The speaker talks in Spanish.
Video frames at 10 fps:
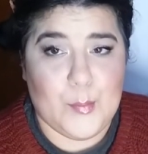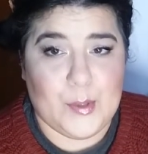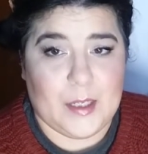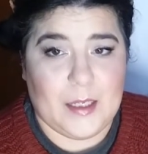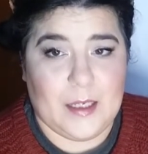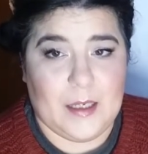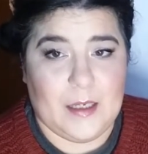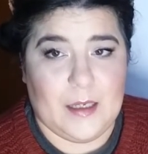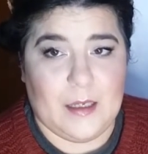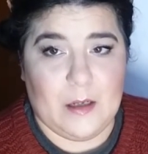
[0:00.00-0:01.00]

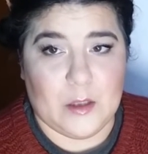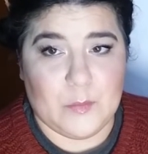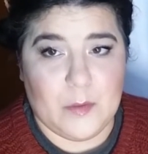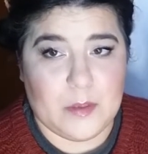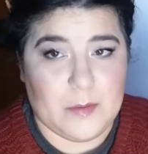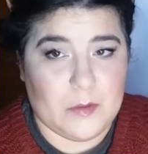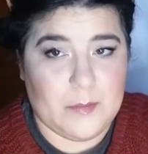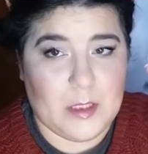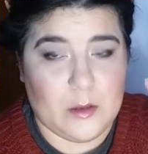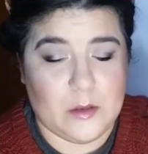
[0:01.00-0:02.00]
porque los polvos se me
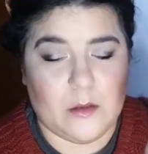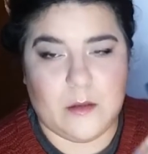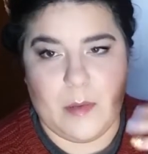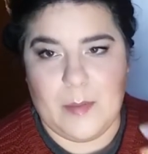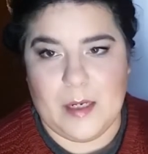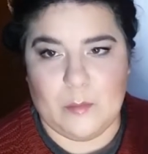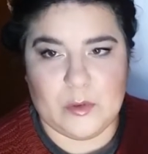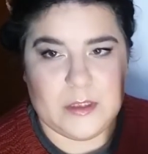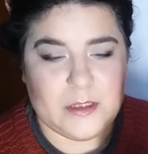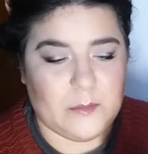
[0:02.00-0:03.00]
suelen meter en los ojos y me
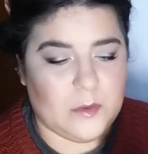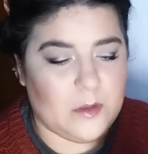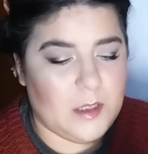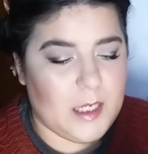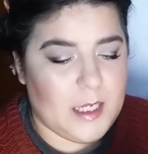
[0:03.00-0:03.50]
pican muchísimo.